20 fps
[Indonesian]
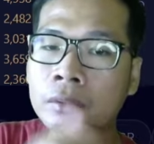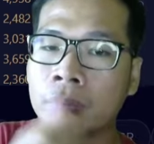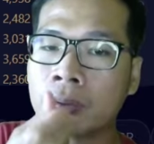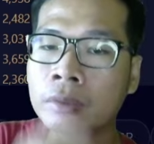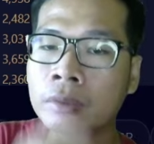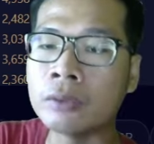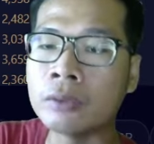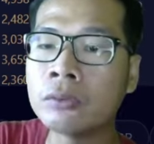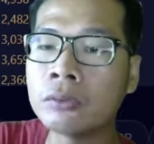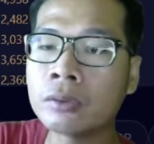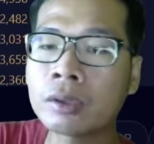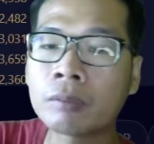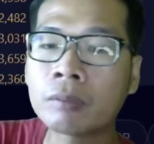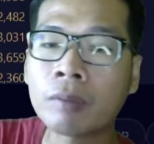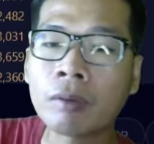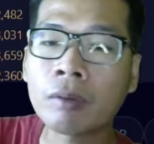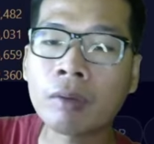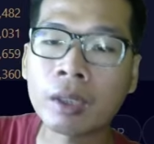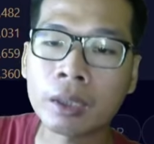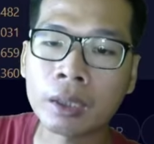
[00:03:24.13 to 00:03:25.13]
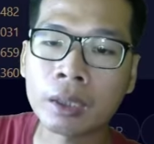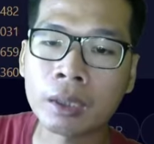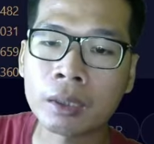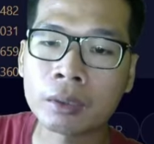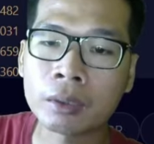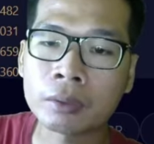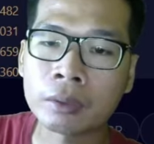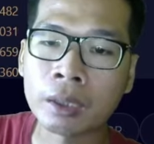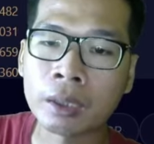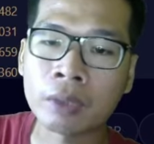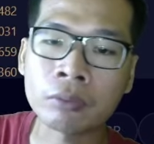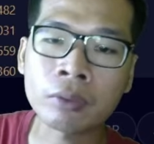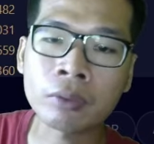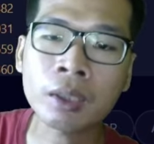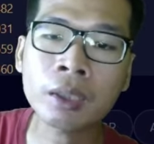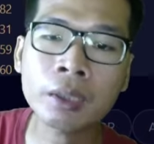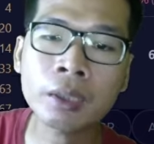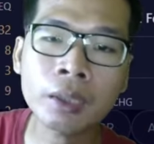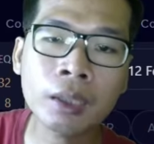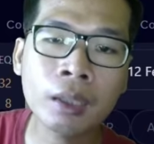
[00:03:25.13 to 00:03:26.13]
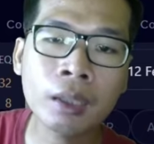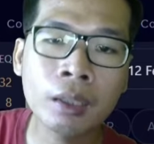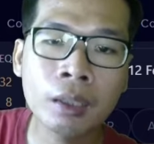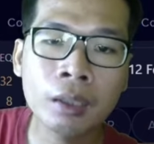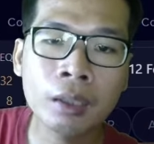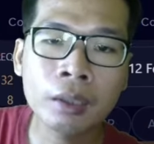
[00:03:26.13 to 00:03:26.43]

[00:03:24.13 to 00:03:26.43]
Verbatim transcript: diguyur ke bawah dia nah itulah dia